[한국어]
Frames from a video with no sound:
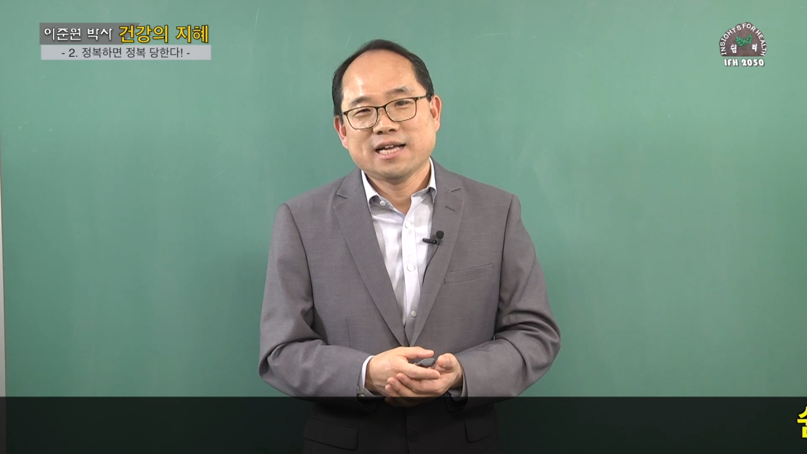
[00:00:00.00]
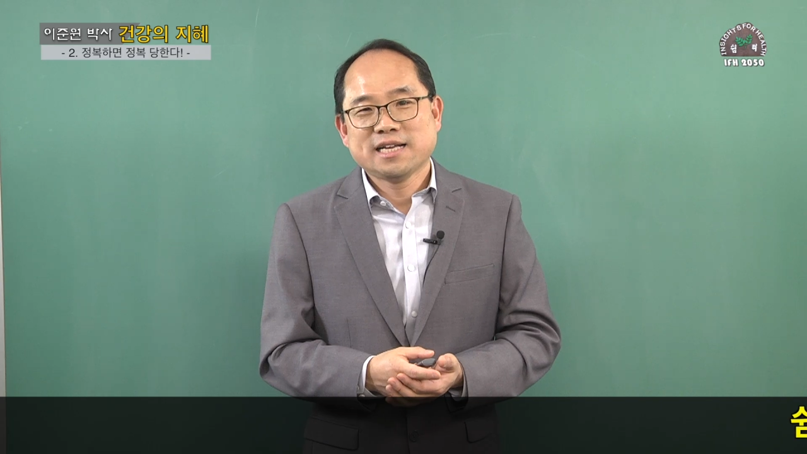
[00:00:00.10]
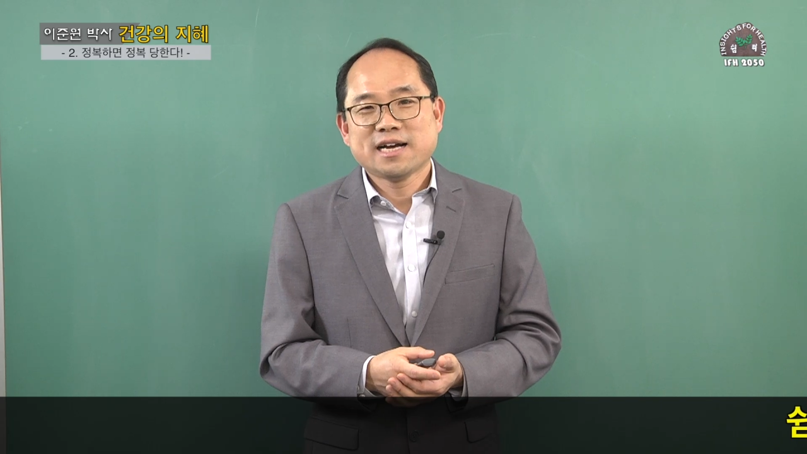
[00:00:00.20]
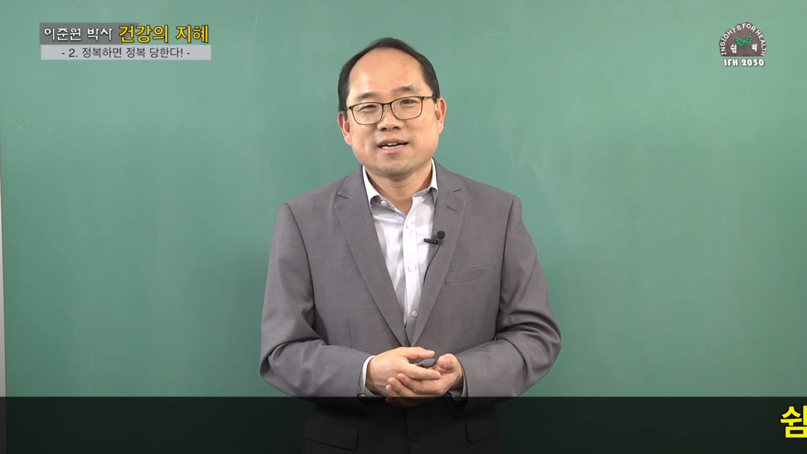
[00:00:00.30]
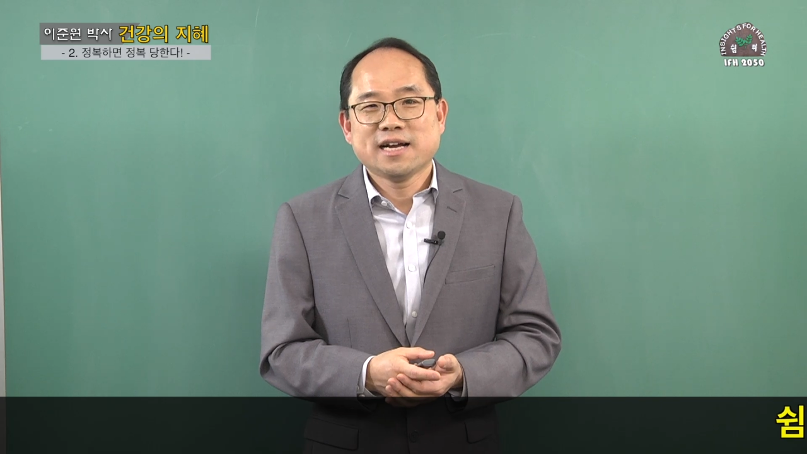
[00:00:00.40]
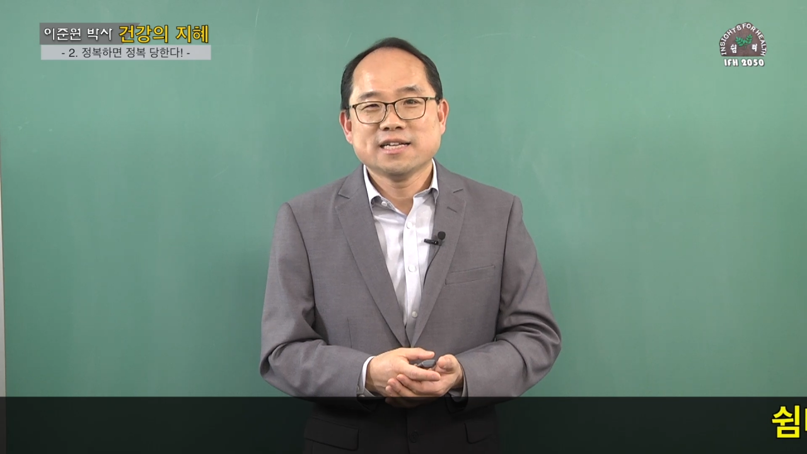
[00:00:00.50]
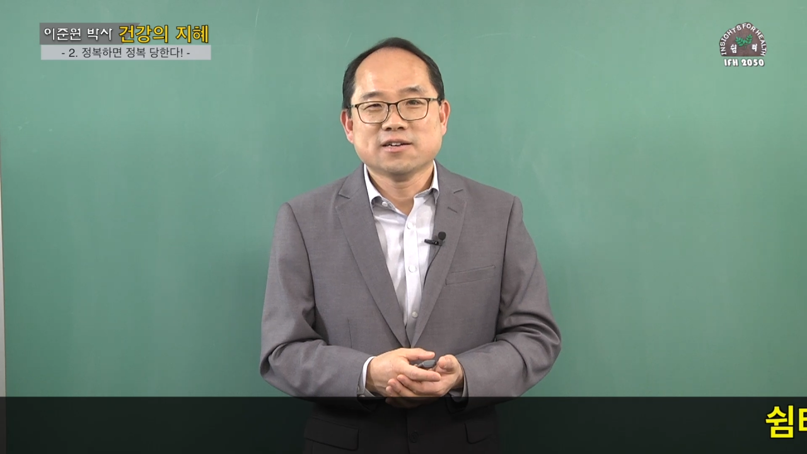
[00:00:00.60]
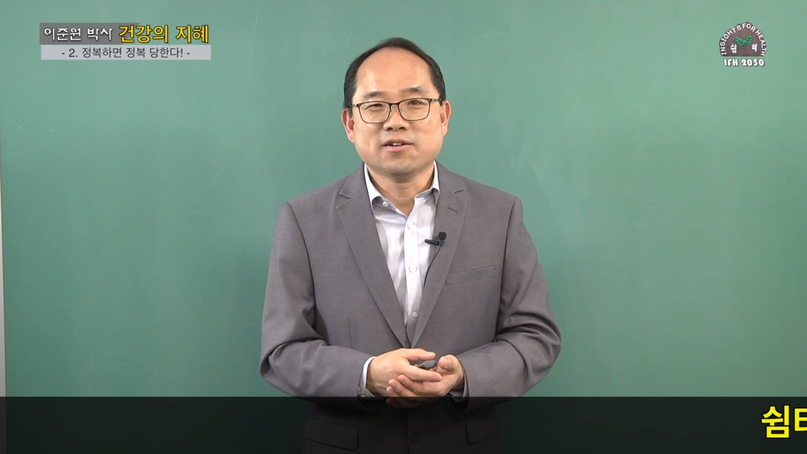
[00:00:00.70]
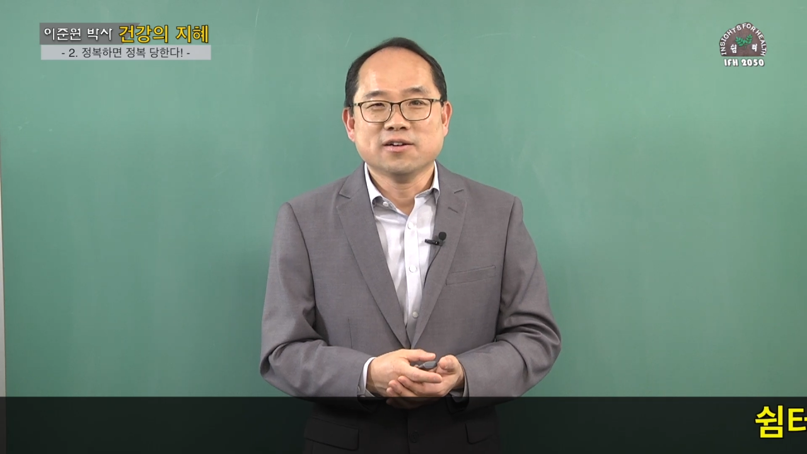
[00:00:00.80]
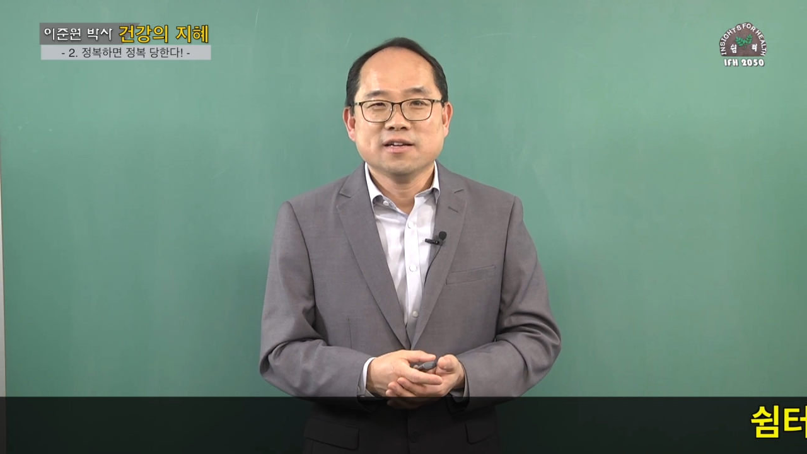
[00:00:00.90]
생각을
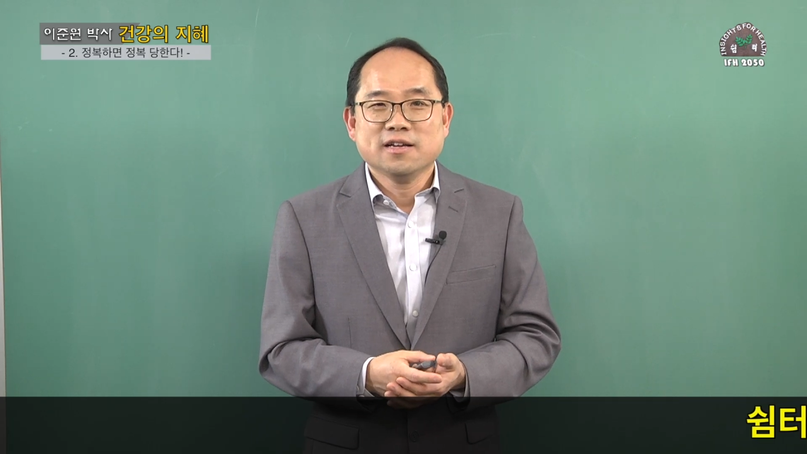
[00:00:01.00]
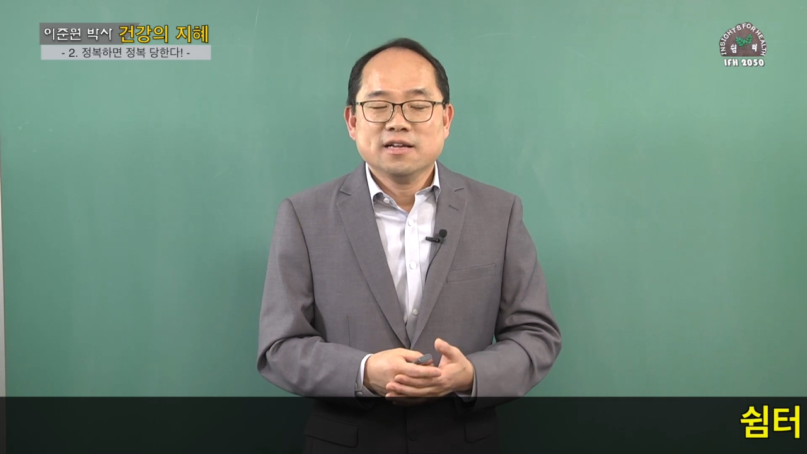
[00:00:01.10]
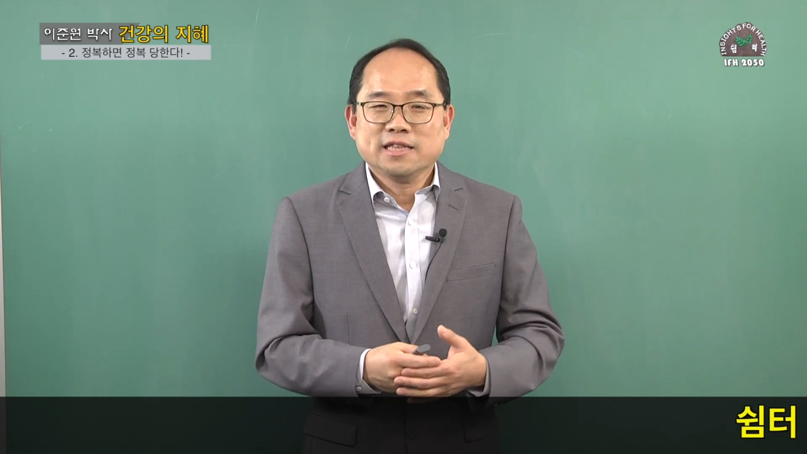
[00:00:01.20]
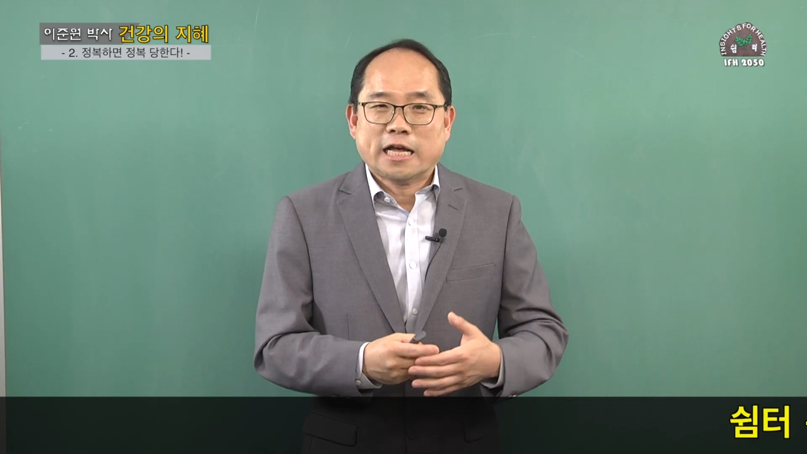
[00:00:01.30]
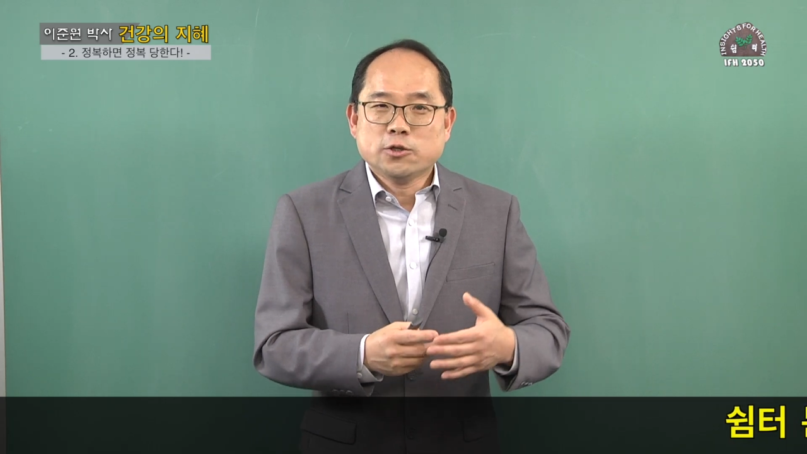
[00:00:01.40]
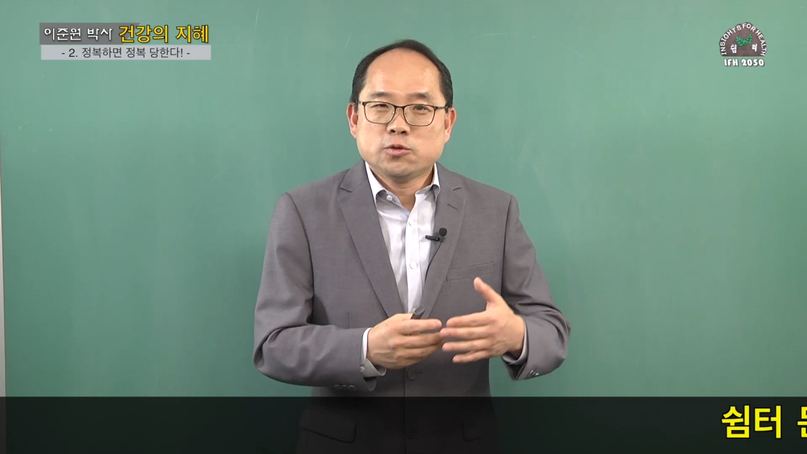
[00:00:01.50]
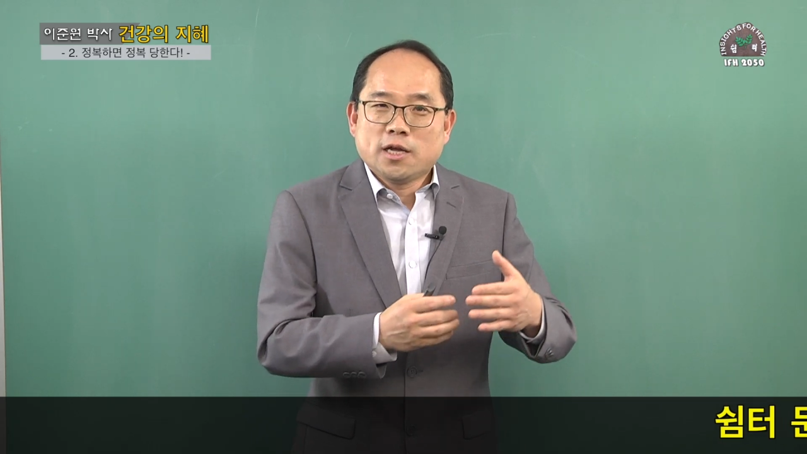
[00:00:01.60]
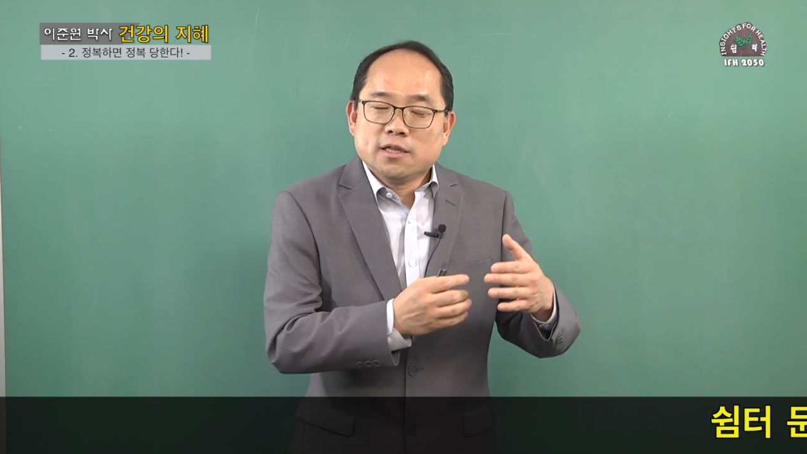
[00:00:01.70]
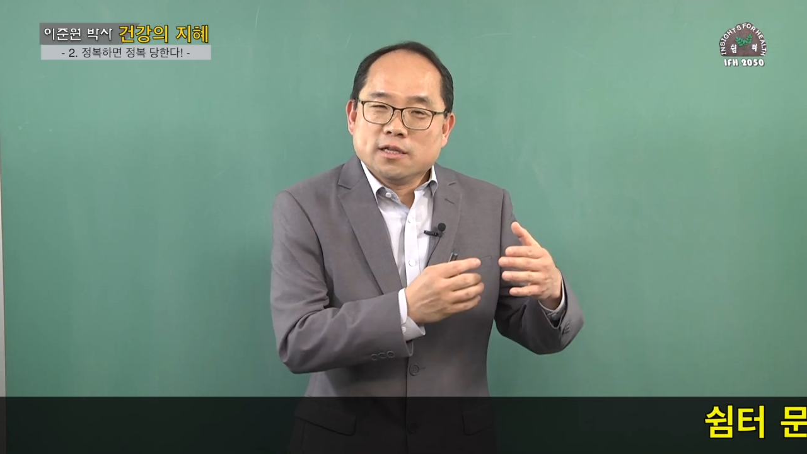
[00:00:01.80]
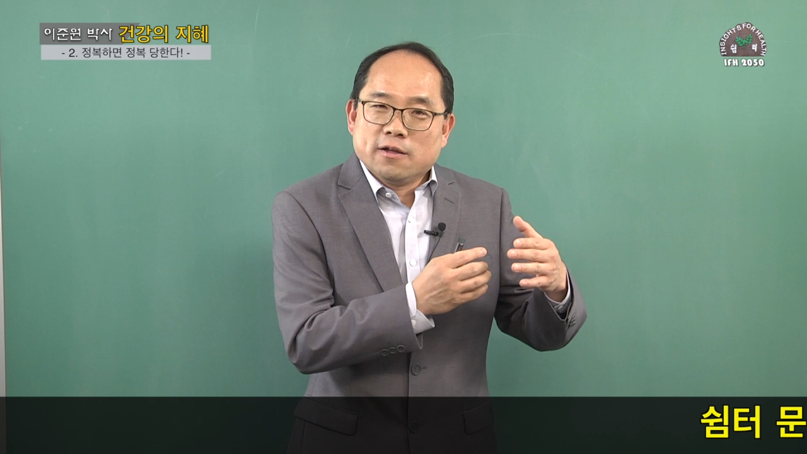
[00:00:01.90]
해서
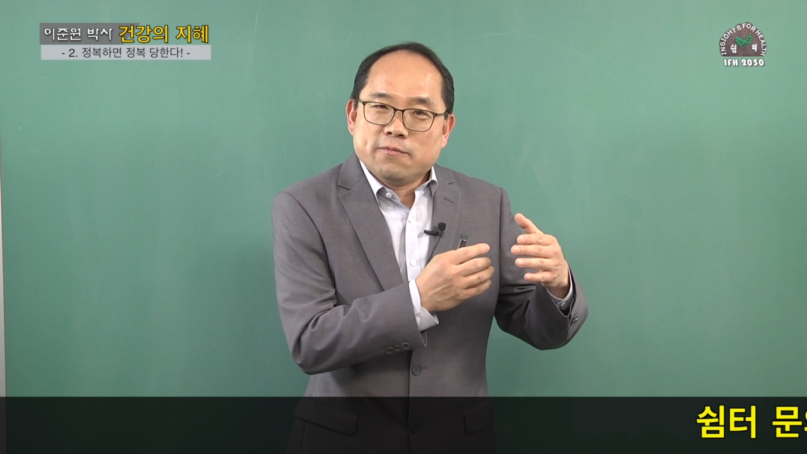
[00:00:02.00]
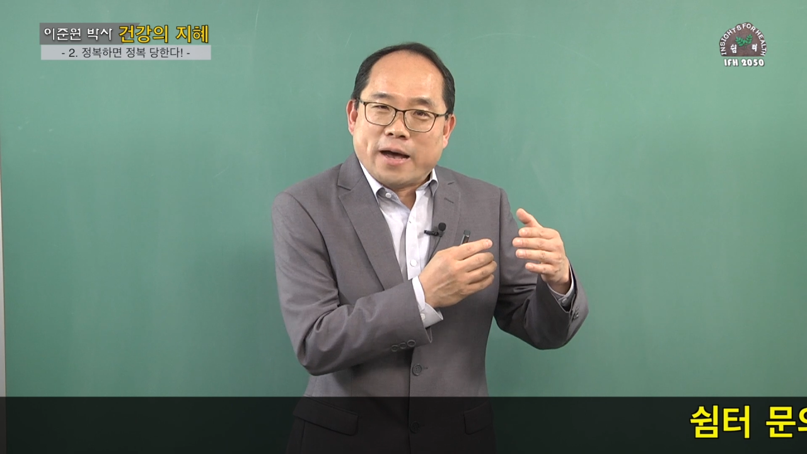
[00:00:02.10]
단순한